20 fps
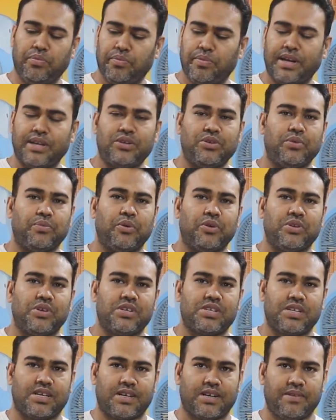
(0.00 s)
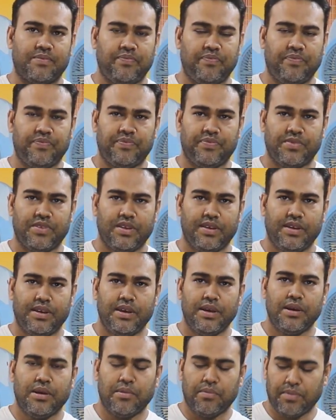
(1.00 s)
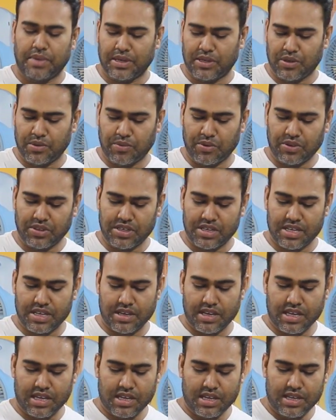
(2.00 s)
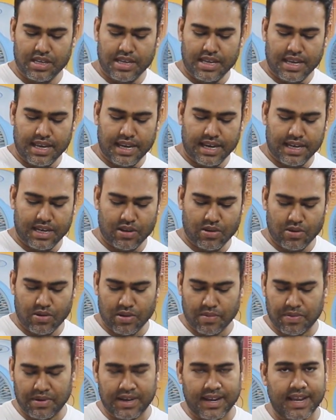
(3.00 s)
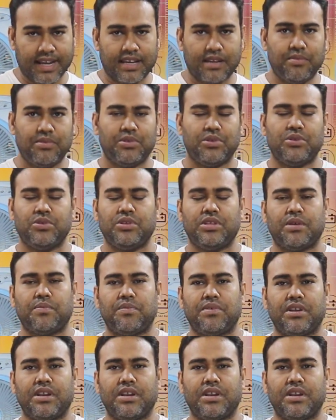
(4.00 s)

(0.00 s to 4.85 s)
বাইশশো পঞ্চাশ টাকা বাইশশো পঞ্চাশ টাকা এটা হলো আপনার ঢাকার ভিতরে যদি আপনি